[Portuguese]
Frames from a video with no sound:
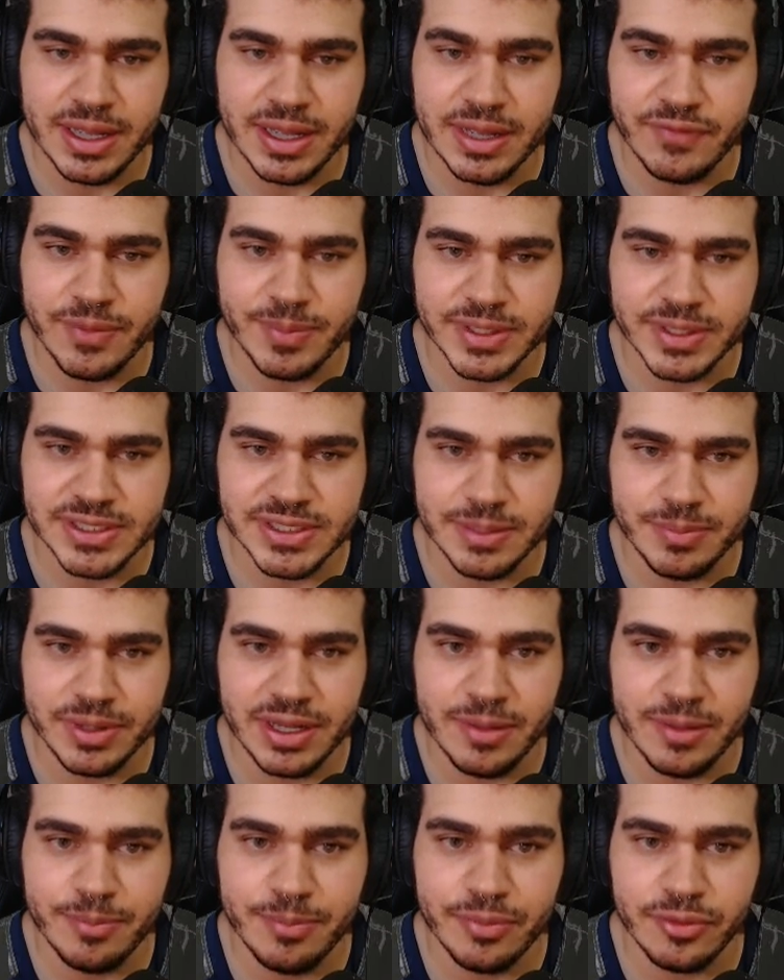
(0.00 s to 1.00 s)
vai passar pela
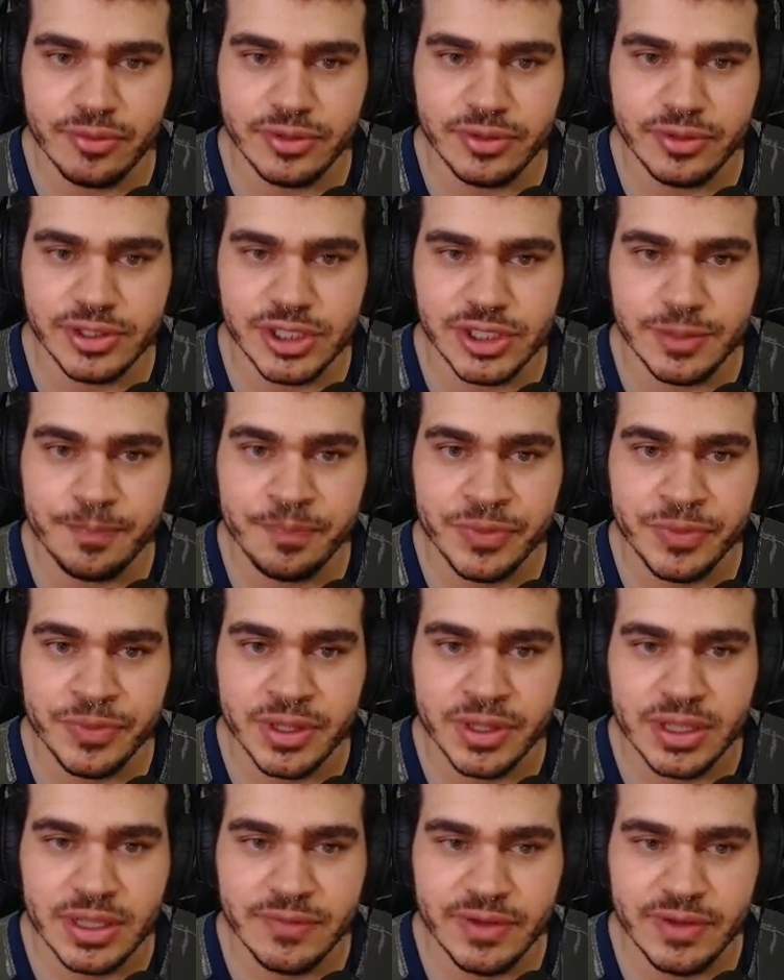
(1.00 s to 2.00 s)
ponte
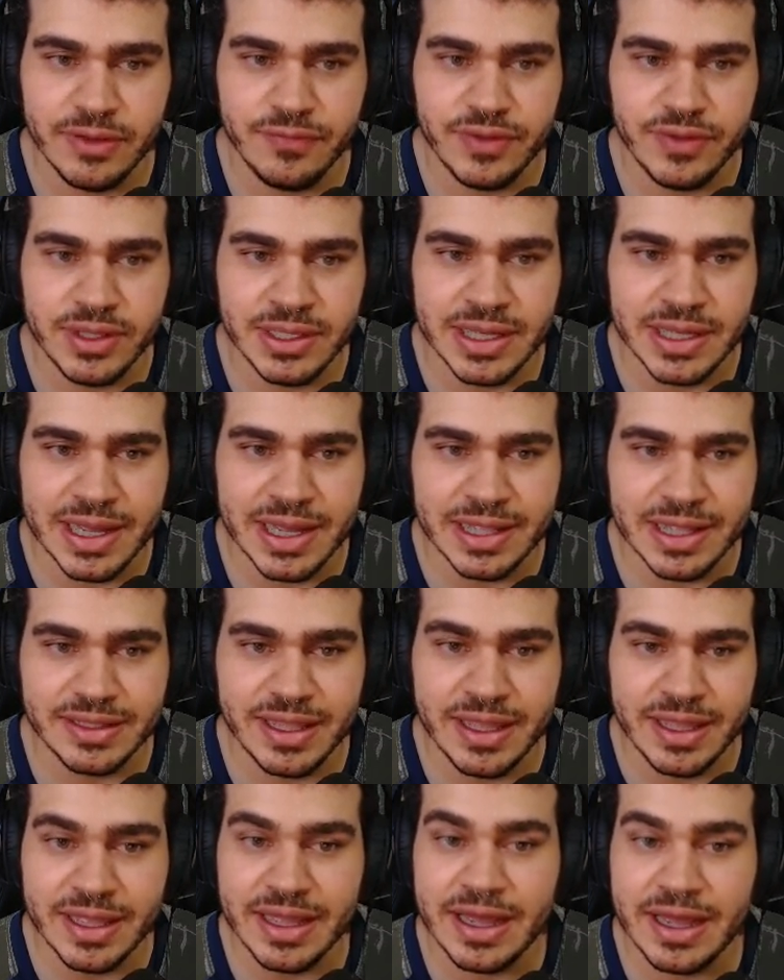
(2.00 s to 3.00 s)
e vai vir
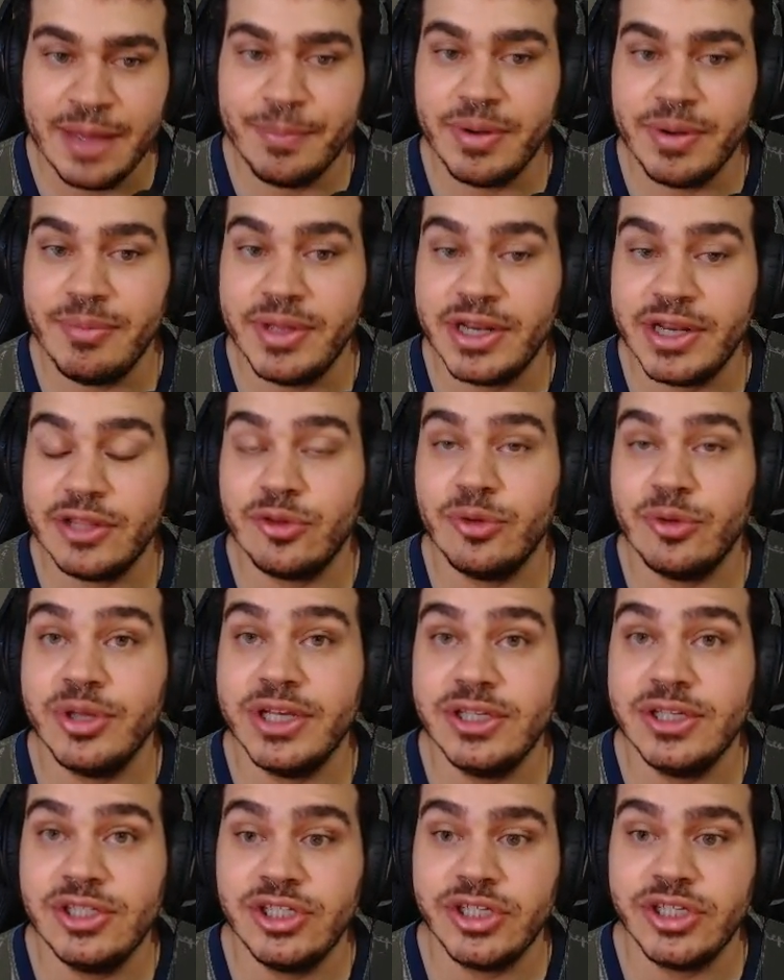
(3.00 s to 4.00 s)
até a primeira torre
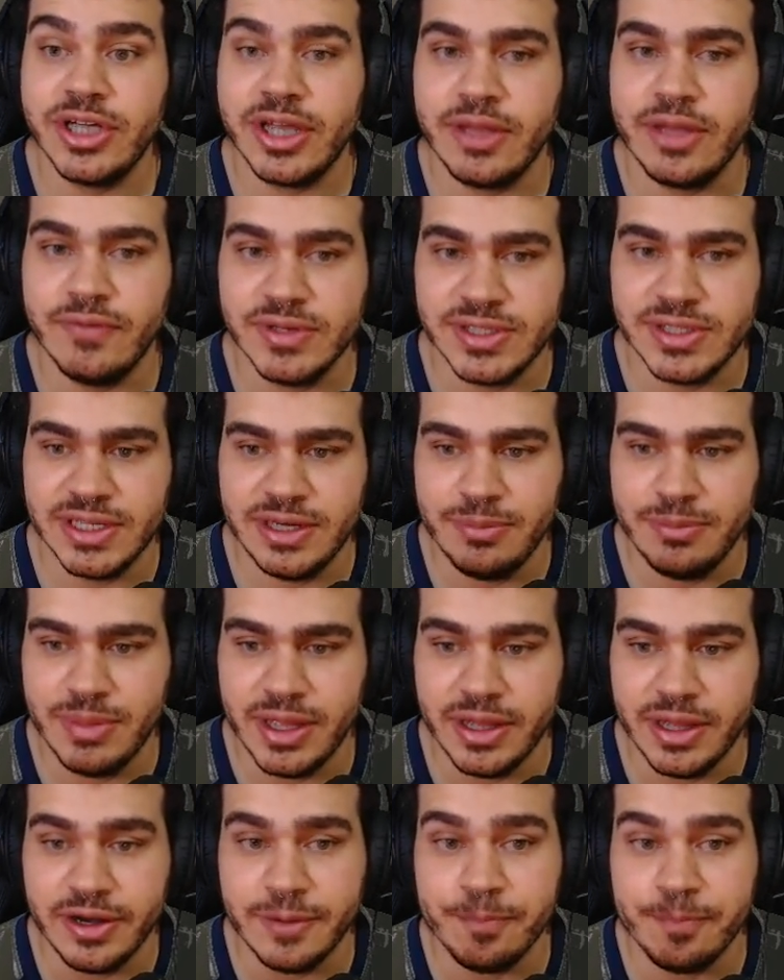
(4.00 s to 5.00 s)
antiga que você
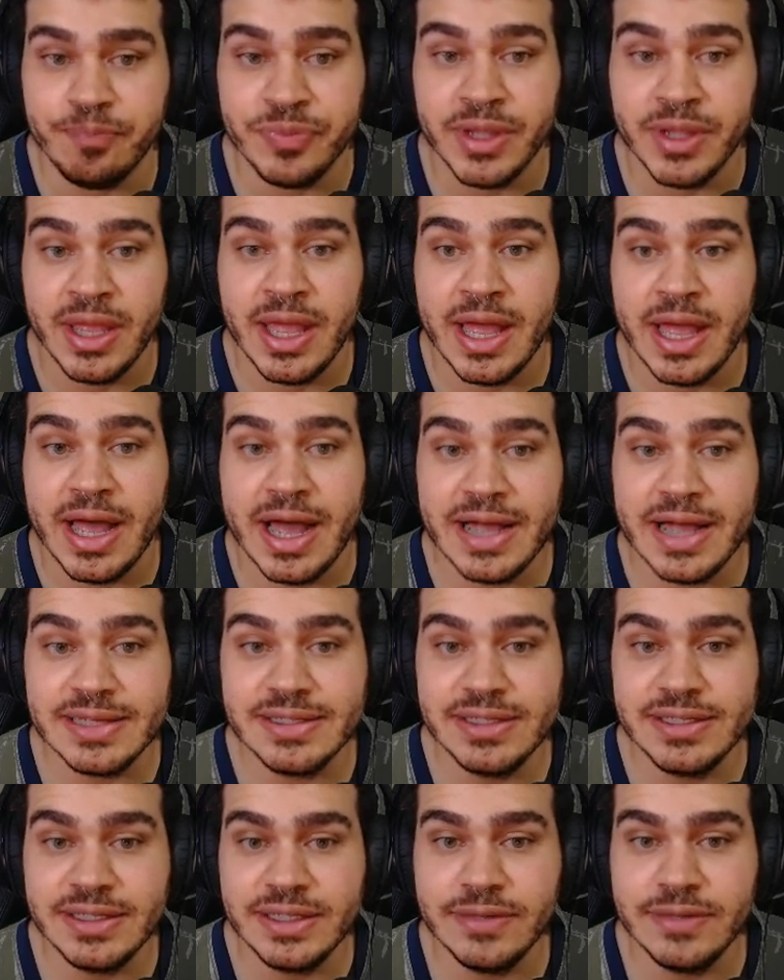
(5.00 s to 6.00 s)
libera
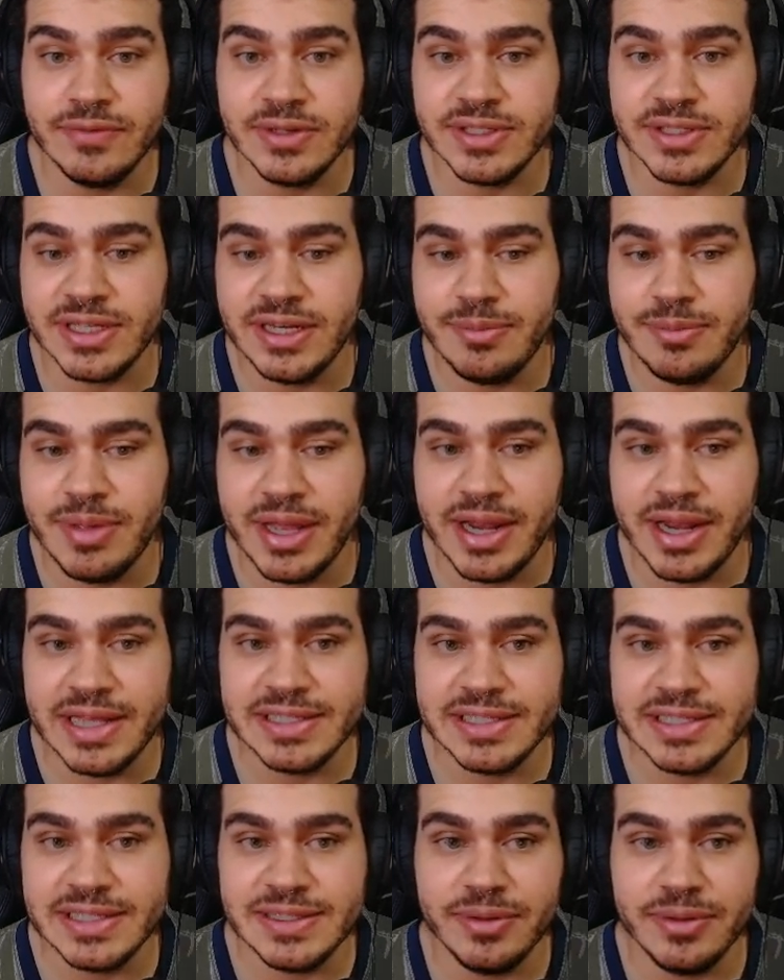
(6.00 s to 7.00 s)
assim que você liberar essa
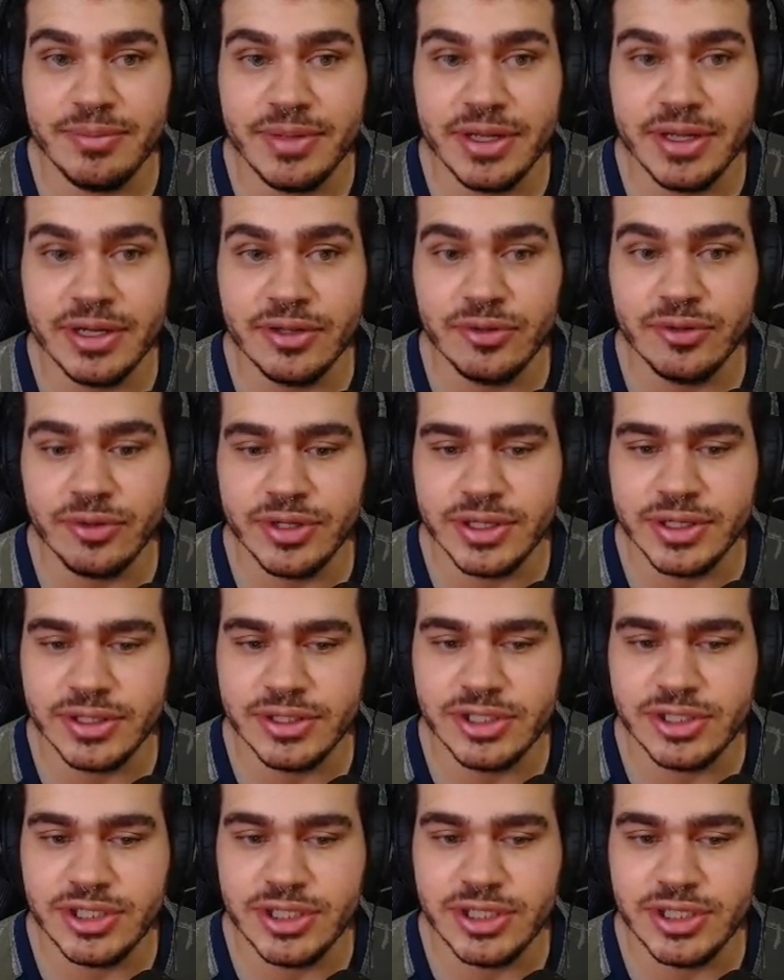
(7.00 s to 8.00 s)
primeira torre
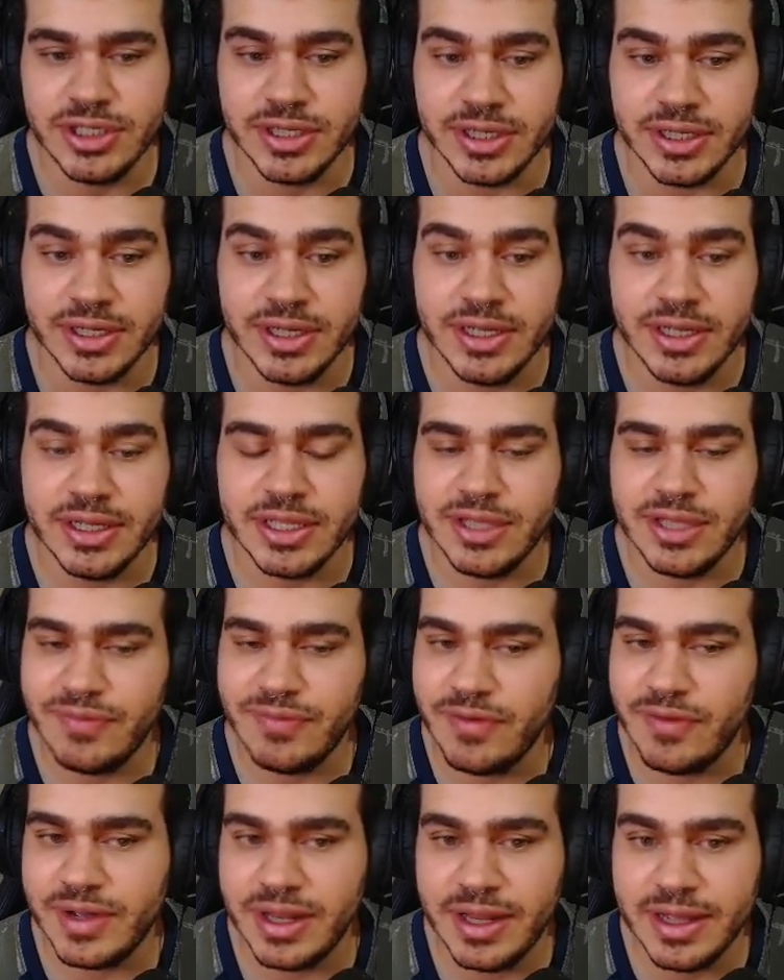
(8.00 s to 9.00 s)
antiga, que vai
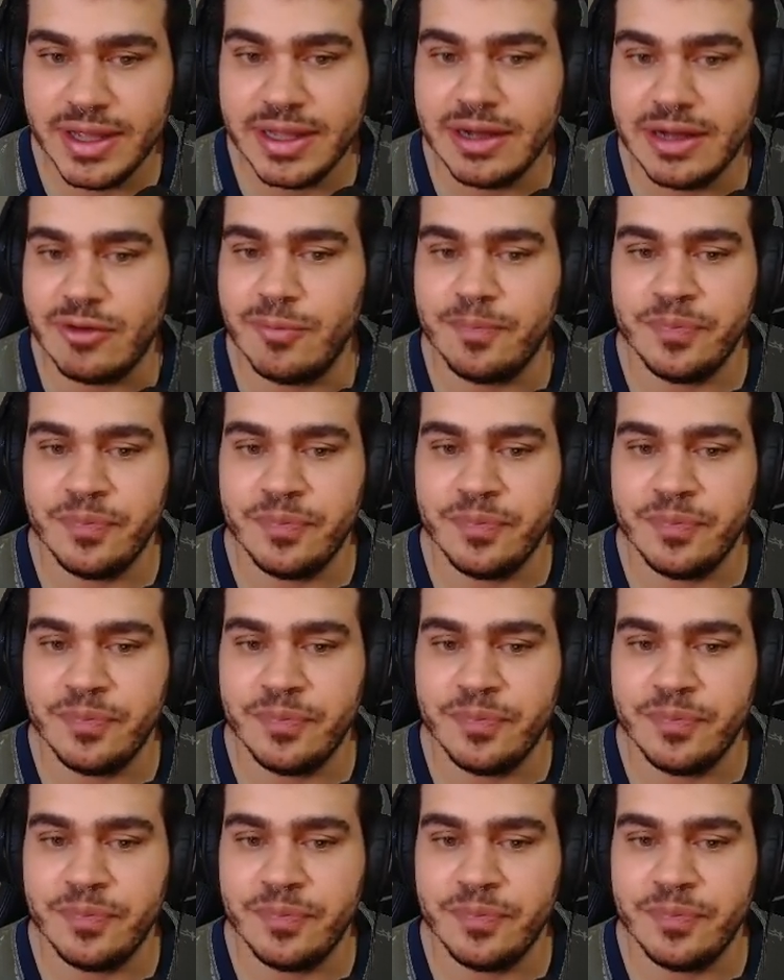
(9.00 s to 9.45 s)
ficar legal.